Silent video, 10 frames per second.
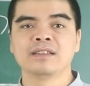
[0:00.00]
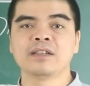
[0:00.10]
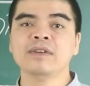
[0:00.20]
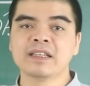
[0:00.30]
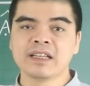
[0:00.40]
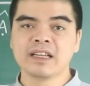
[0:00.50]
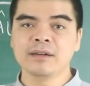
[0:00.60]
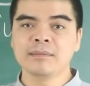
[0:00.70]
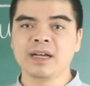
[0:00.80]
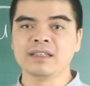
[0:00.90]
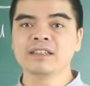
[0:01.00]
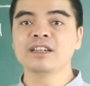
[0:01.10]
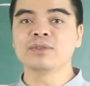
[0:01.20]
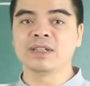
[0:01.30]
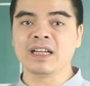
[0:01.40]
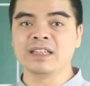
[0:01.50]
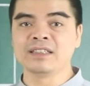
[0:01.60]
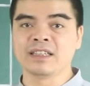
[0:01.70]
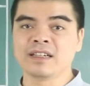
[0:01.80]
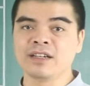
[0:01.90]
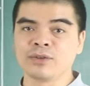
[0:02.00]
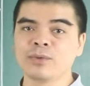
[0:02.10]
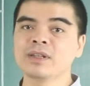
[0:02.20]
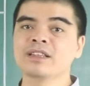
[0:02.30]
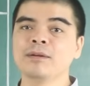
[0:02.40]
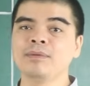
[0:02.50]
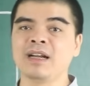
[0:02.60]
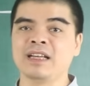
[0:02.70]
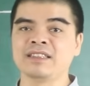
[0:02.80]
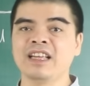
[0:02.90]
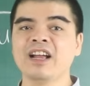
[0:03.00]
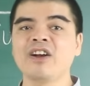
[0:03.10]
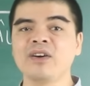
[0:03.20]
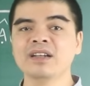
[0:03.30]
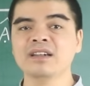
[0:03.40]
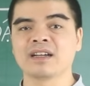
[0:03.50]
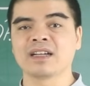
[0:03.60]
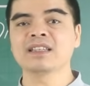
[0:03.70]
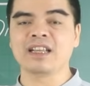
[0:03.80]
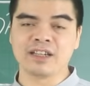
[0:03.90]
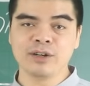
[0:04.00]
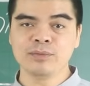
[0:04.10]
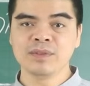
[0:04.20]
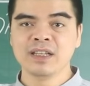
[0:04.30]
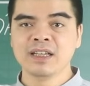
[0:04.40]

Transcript: Chính vì thế mà những người tuổi này chỉ cần quyết tâm là sẽ có được cái thành công,